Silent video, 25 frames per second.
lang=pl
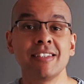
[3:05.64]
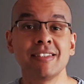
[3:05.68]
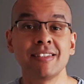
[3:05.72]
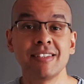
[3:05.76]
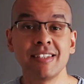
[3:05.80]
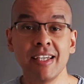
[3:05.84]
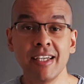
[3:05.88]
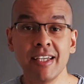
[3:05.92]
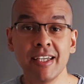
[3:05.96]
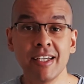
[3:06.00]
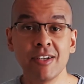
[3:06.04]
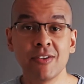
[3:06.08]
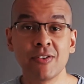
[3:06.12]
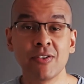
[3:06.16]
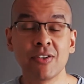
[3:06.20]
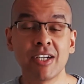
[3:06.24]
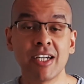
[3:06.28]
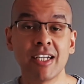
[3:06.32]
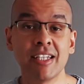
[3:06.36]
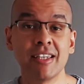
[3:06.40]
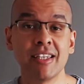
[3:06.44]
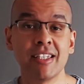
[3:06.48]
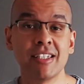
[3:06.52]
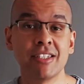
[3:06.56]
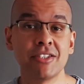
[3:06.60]
istnieje
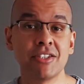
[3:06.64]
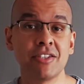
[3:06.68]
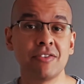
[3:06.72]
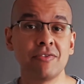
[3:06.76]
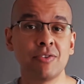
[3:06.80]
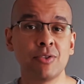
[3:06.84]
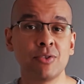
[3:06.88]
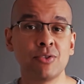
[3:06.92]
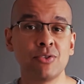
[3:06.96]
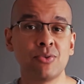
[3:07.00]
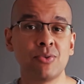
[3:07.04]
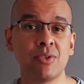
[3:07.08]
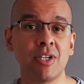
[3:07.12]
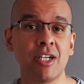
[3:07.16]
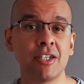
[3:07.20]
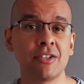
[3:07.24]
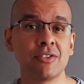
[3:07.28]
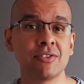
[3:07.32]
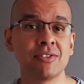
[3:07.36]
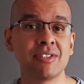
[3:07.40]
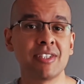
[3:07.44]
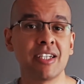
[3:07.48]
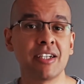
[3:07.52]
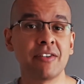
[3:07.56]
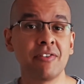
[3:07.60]
konkretna żywność, która
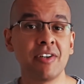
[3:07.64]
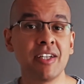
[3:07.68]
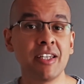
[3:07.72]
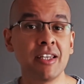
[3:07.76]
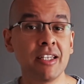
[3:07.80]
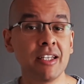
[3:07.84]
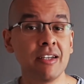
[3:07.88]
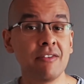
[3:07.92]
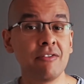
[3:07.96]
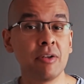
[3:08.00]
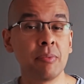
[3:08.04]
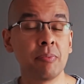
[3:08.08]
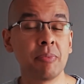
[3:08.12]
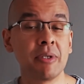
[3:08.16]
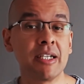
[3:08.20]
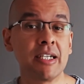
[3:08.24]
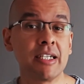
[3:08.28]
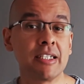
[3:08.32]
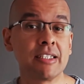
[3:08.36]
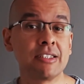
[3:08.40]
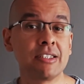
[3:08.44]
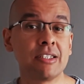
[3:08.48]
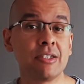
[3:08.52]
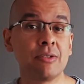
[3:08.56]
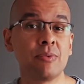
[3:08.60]
konsekwentnie
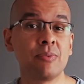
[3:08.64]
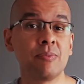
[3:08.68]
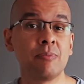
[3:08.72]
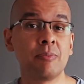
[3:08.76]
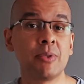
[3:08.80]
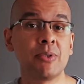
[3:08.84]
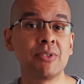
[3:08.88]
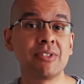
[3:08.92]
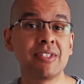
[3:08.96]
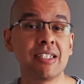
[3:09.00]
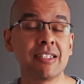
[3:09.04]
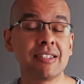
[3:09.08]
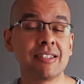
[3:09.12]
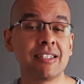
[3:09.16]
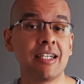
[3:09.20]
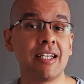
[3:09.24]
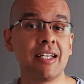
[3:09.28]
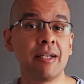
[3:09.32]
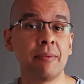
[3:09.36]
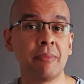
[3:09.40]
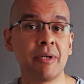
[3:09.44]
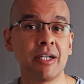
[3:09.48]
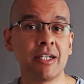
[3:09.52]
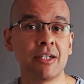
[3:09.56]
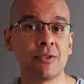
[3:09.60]
wypycha cię poza
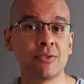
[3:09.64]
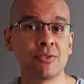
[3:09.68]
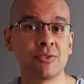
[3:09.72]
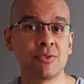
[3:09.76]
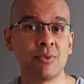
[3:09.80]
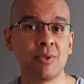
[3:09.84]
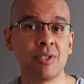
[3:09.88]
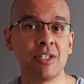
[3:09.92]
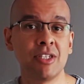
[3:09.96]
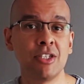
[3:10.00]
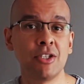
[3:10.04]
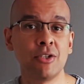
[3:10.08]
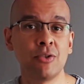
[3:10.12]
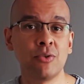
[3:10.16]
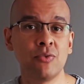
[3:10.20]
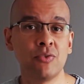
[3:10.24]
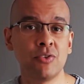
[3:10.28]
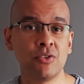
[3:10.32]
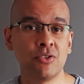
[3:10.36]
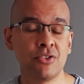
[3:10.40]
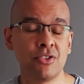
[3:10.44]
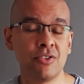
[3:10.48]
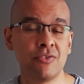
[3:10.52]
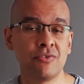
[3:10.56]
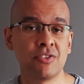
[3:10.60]
cele makroskładników
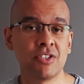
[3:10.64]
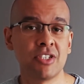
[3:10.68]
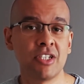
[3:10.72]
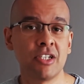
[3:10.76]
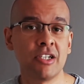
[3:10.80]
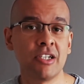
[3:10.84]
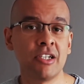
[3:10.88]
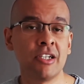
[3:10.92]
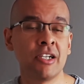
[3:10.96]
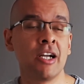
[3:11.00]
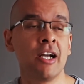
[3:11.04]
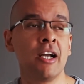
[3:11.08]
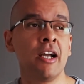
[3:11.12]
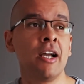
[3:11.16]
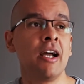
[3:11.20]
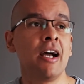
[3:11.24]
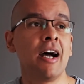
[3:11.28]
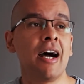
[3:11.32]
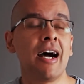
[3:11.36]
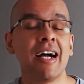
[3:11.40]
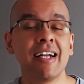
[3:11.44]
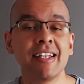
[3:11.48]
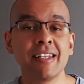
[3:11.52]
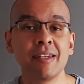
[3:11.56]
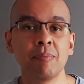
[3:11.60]
odżywczych,
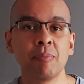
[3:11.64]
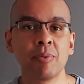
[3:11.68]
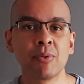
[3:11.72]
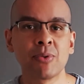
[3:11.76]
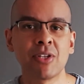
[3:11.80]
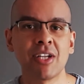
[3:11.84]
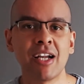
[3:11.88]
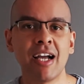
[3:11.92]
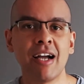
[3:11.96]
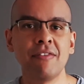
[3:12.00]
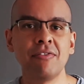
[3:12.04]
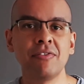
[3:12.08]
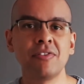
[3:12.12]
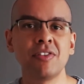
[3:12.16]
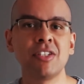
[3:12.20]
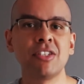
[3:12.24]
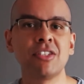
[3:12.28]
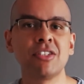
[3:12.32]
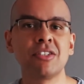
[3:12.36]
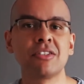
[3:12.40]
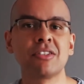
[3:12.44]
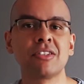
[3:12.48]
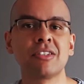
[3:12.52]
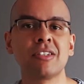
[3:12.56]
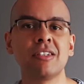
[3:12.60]
a nie
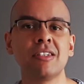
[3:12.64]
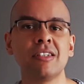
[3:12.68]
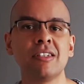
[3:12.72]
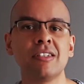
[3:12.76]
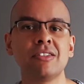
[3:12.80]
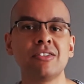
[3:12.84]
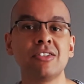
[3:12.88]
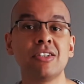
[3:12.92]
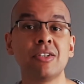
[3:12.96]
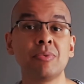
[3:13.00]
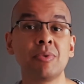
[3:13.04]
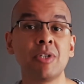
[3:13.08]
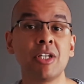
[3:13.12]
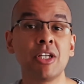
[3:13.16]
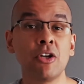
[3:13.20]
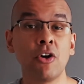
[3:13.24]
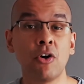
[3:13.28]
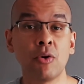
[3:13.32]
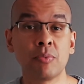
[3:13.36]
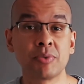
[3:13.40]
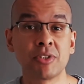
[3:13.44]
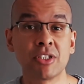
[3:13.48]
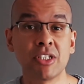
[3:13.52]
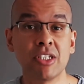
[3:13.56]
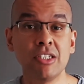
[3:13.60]
potrafisz e, się jej
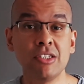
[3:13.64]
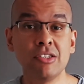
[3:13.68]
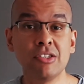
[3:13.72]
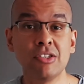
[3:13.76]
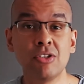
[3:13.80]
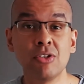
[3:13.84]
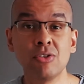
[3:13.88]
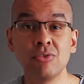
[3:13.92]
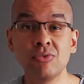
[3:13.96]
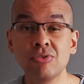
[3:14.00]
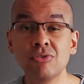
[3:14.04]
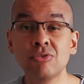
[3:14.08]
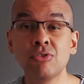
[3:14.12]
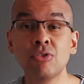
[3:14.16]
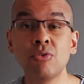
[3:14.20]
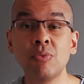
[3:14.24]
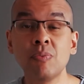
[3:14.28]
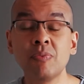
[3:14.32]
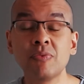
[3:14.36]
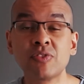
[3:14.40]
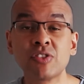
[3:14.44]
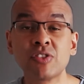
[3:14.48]
oprzeć, to zrób